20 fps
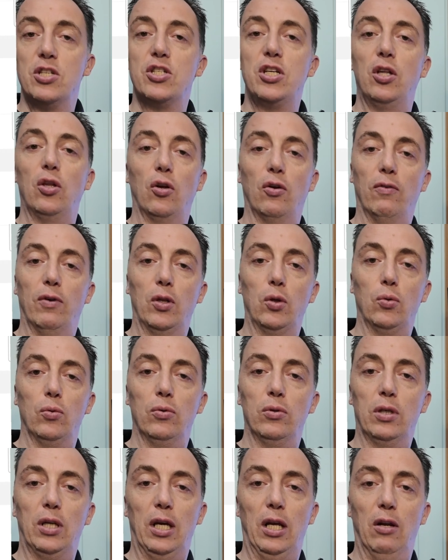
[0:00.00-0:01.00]

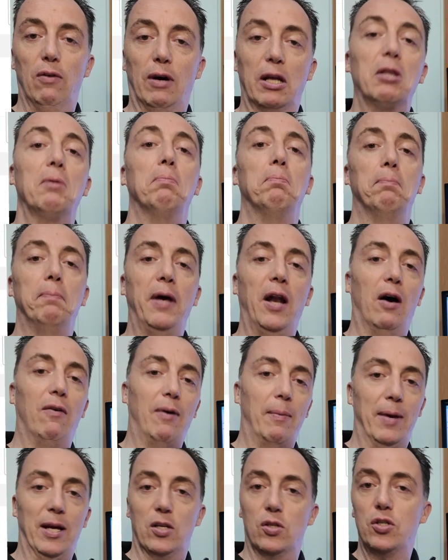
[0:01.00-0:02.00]
191 kW, però
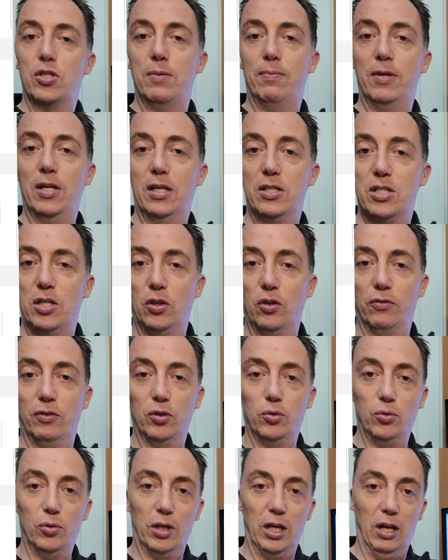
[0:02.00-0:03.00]
vabbè, sono sempre
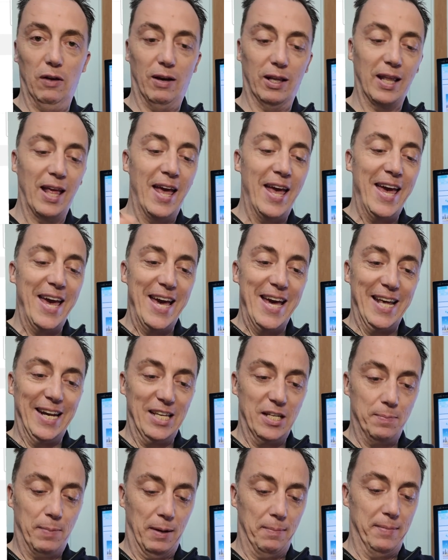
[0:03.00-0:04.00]
191 kW
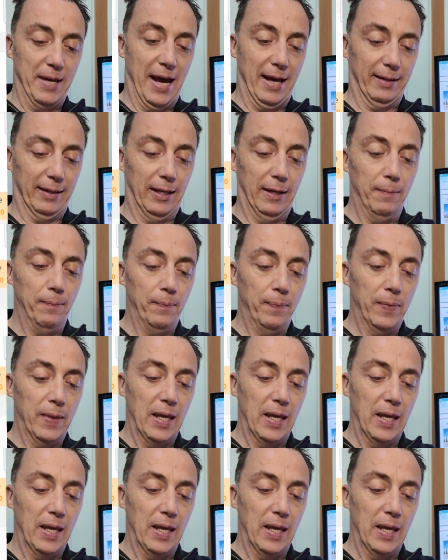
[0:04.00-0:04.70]
risparmiati.